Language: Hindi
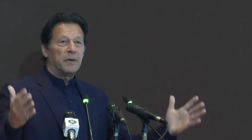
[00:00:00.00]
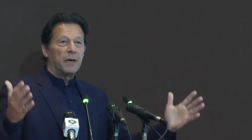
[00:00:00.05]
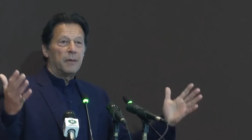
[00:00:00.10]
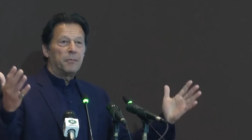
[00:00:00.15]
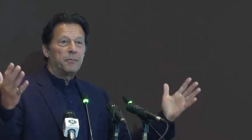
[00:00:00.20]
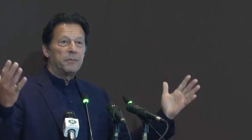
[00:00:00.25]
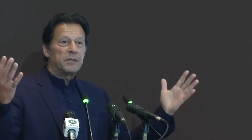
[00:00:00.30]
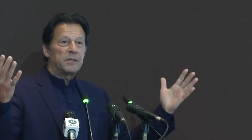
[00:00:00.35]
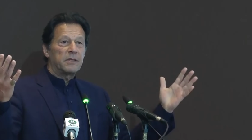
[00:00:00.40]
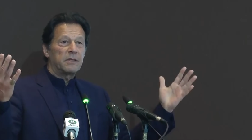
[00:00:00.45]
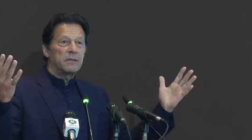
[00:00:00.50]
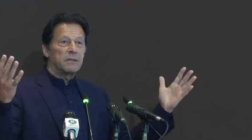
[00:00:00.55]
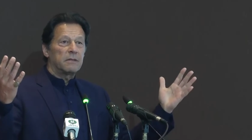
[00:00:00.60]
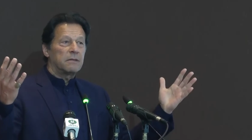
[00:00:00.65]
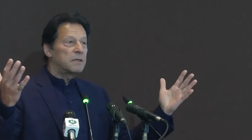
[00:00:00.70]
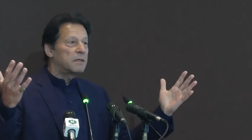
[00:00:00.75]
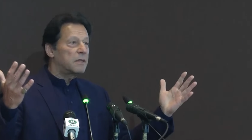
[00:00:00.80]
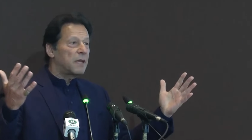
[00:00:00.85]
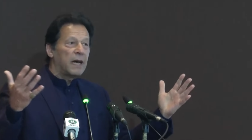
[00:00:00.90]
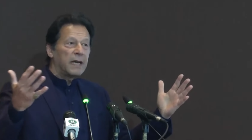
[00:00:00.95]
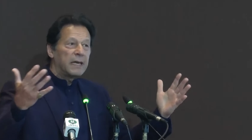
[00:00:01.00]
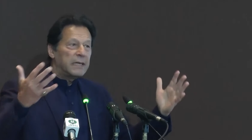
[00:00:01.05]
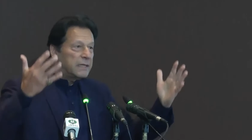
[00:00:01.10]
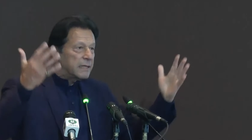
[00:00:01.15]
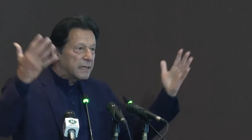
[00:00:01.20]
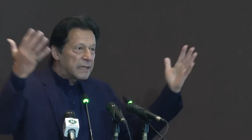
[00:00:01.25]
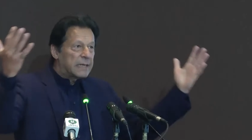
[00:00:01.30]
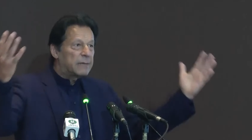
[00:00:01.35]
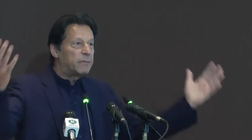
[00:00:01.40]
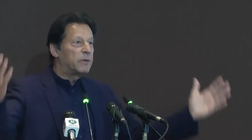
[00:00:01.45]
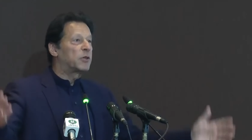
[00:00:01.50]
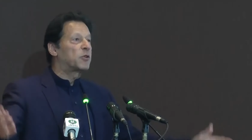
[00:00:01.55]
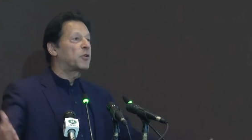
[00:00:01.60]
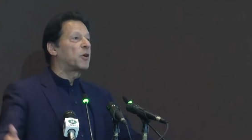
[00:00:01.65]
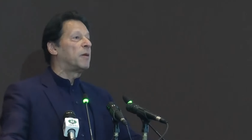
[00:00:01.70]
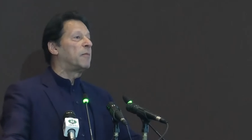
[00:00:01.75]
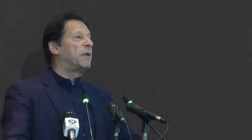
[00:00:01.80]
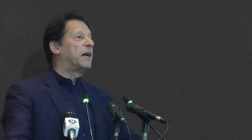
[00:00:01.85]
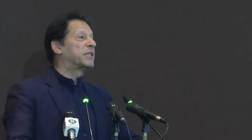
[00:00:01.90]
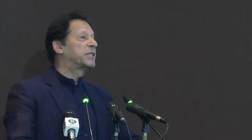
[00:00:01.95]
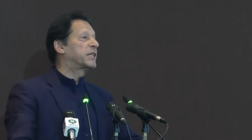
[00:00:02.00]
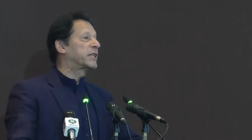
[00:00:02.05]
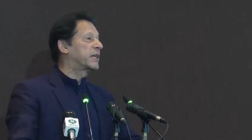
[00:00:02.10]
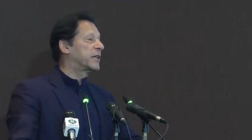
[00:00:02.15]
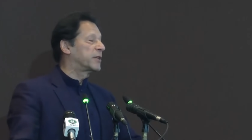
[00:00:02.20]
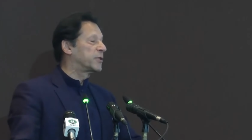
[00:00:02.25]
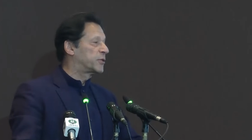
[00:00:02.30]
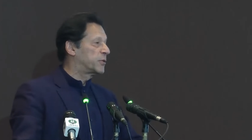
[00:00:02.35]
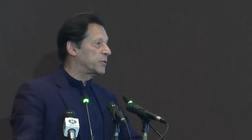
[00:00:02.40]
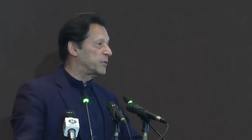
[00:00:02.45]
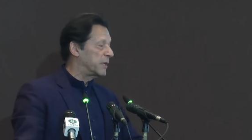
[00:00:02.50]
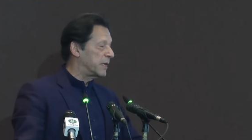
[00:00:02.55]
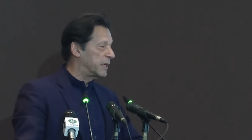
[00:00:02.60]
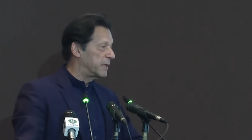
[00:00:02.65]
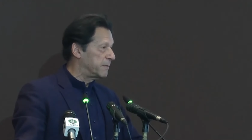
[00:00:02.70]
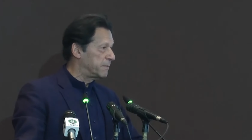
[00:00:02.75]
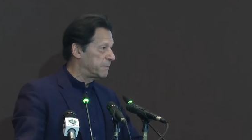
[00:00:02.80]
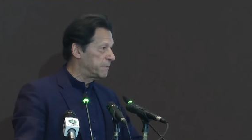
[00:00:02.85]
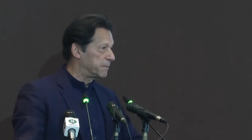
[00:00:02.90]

अब सारी तकरीबन कौम आशिक रसूल है